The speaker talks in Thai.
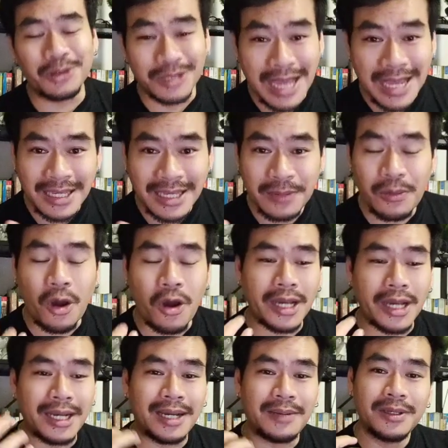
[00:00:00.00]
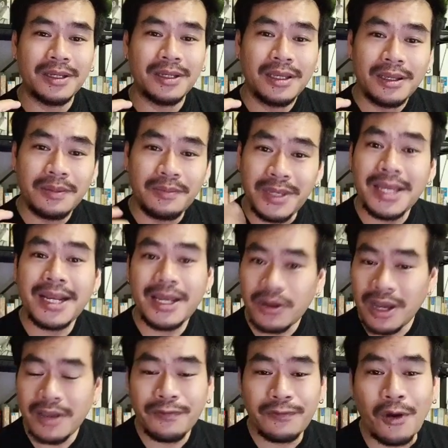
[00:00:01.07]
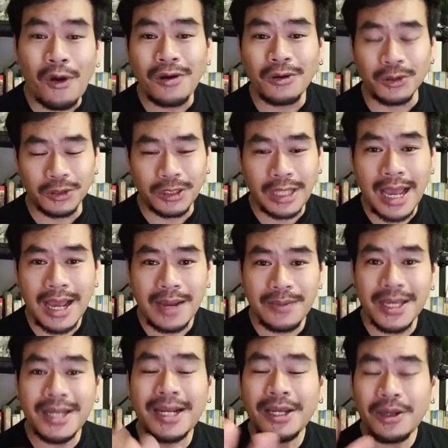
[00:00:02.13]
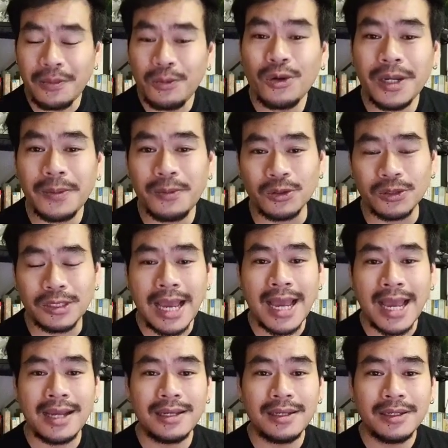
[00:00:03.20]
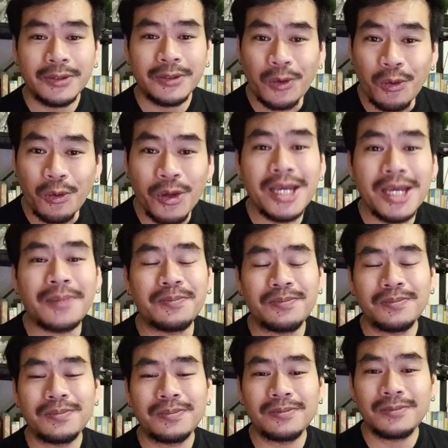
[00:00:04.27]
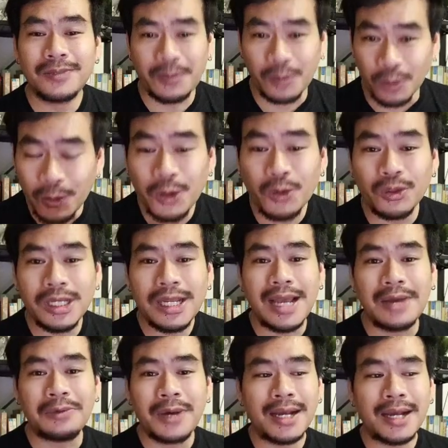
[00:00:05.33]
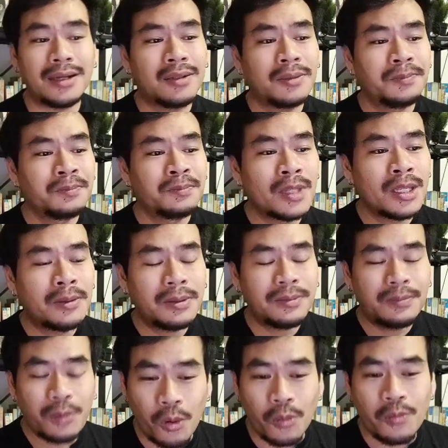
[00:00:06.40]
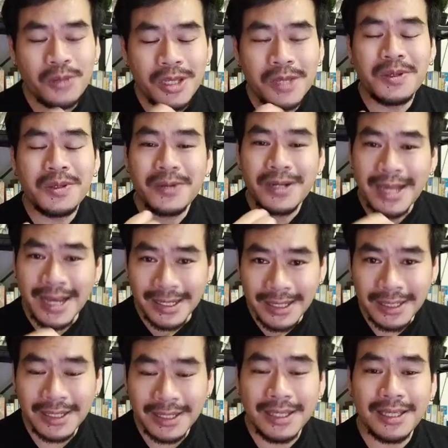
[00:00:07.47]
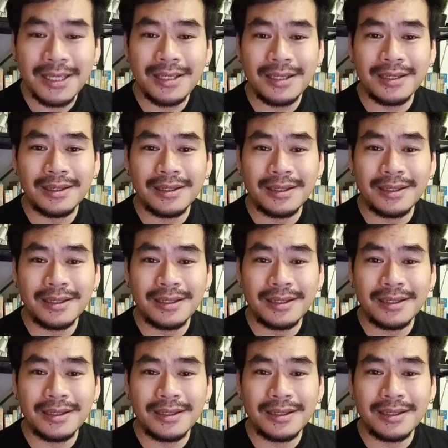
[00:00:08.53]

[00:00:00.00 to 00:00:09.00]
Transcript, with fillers: หลวงตาท่านบอกนะครับ มีอะไรก็ให้ฟ้องหลวงตา มีอะไรก็พูดกับหลวงตา คุยกับกับหลวงปู่ดูนี่แหละว่า ผมนี่มีปัญหาอย่างนี้